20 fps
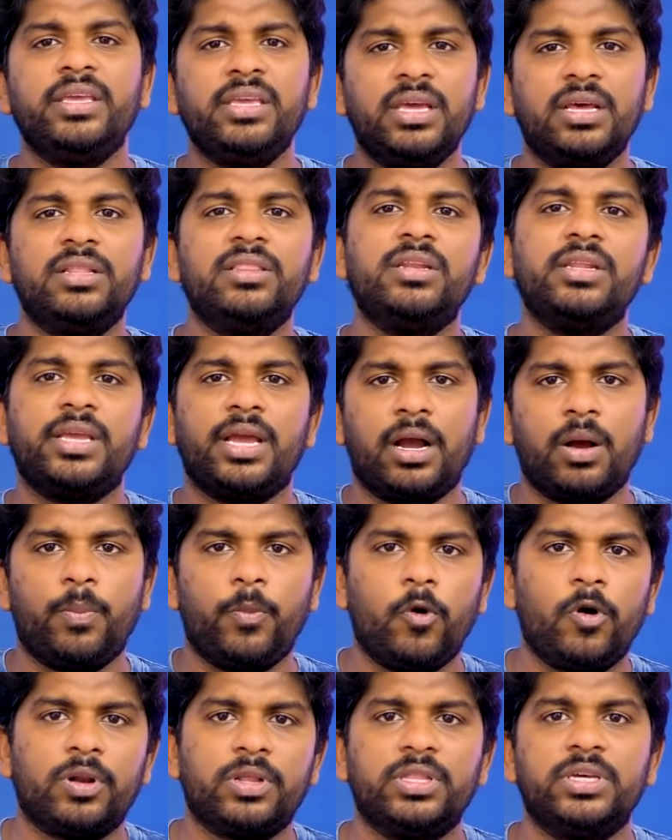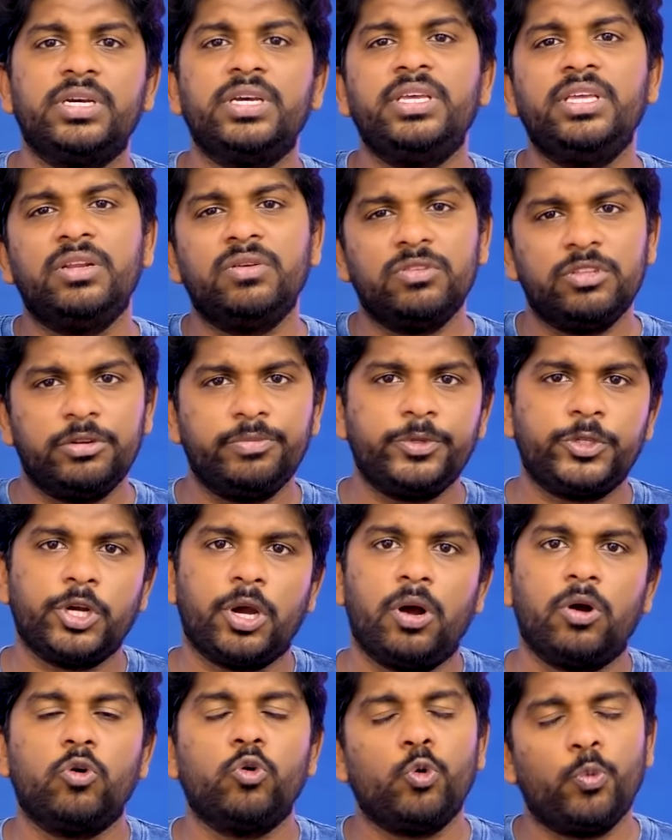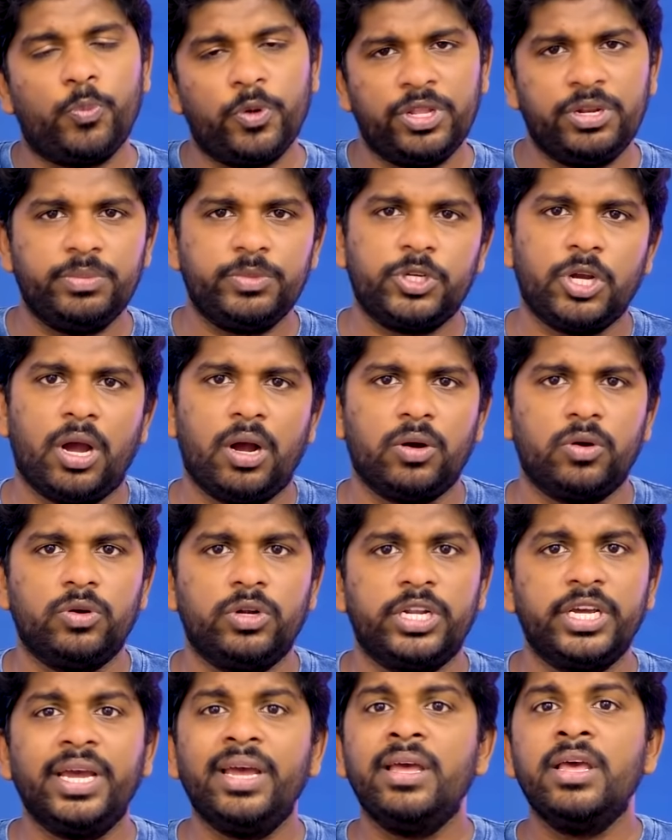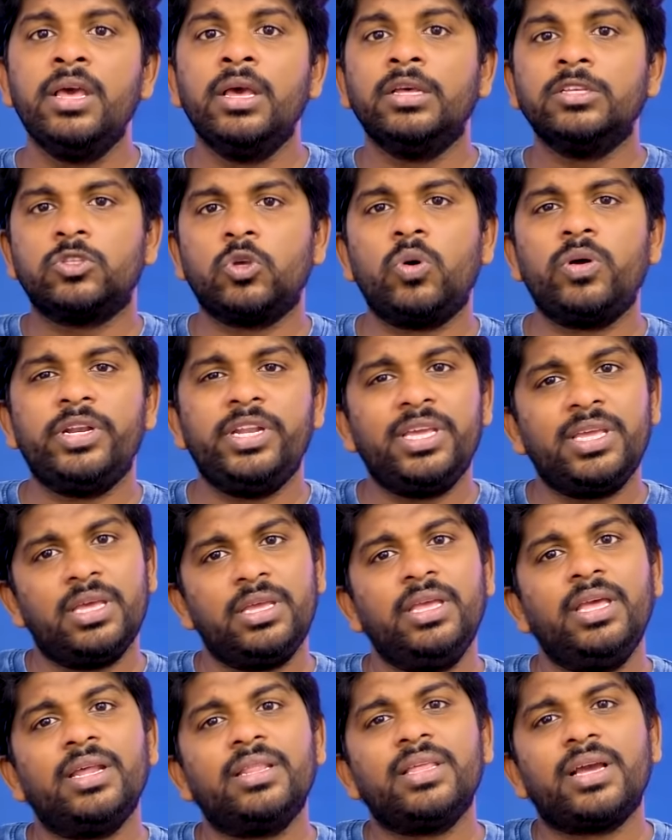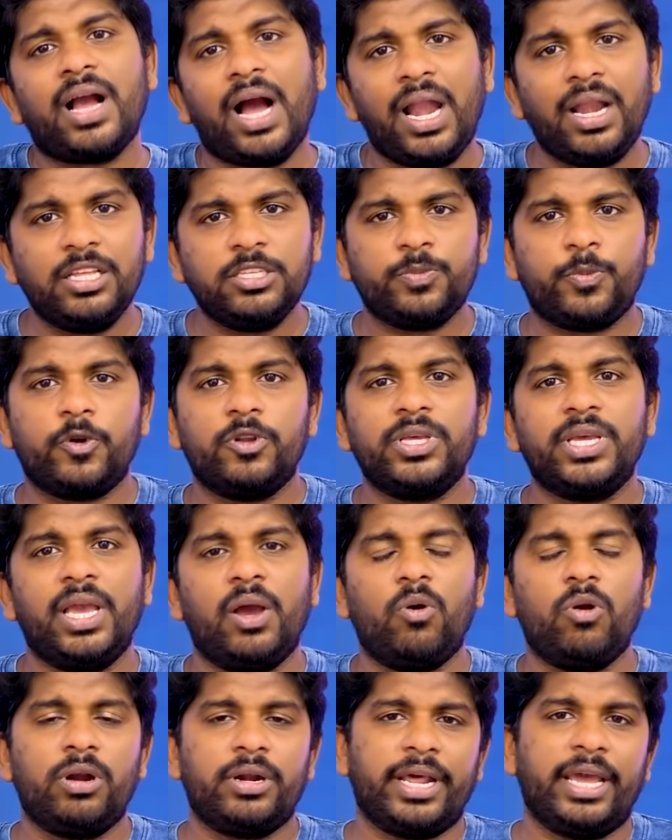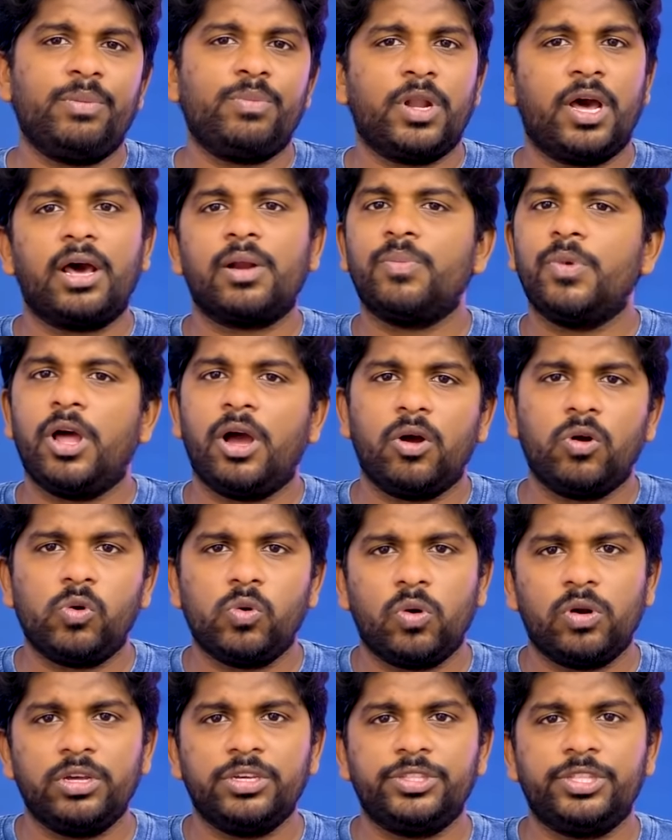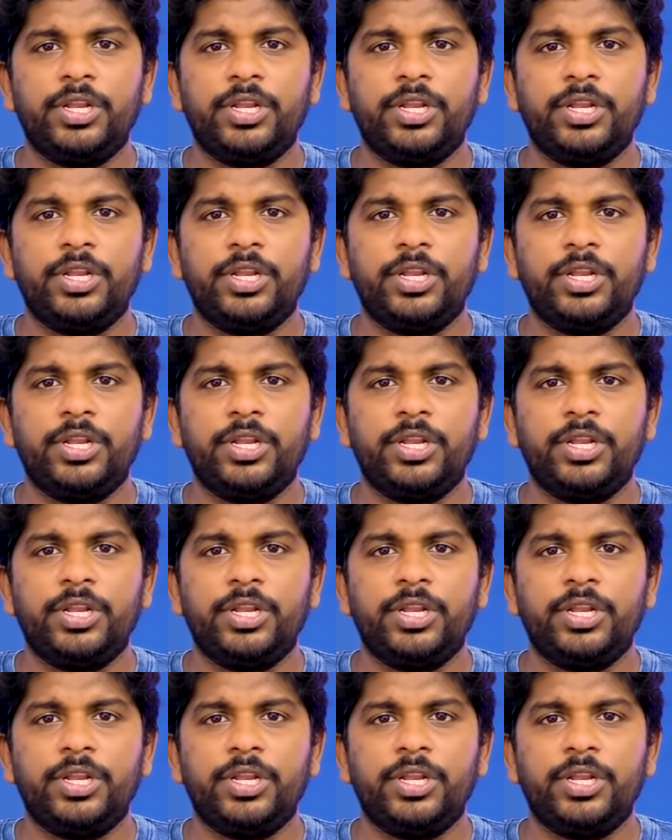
இங்கேருந்து நீங்கள் அங்கே போகிறதுக்கு இருபது நிமிஷம் ஆகும் முப்பது நிமிஷம் ஆகும்ன்ட்டு ஸோ நீங்கள் இங்கேருந்து காலேஜ் போகிறதுக்கு எவ்வளோ டைம் நார்மலாக ஆகும்னு உங்களுக்கு